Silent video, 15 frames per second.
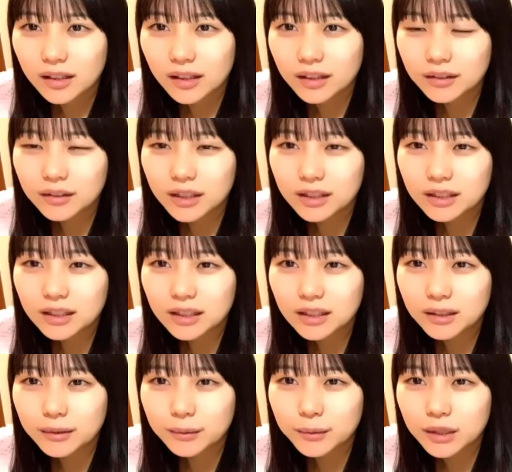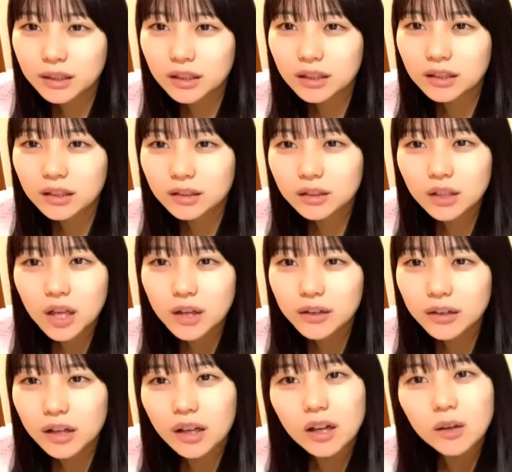え嬉しいみくりんの
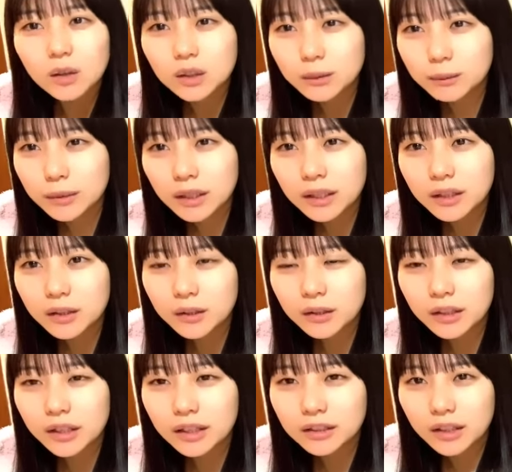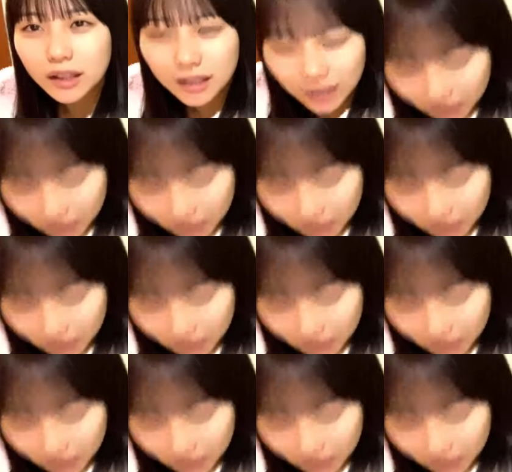スタイルからコスプレいろいろ似合いそうあ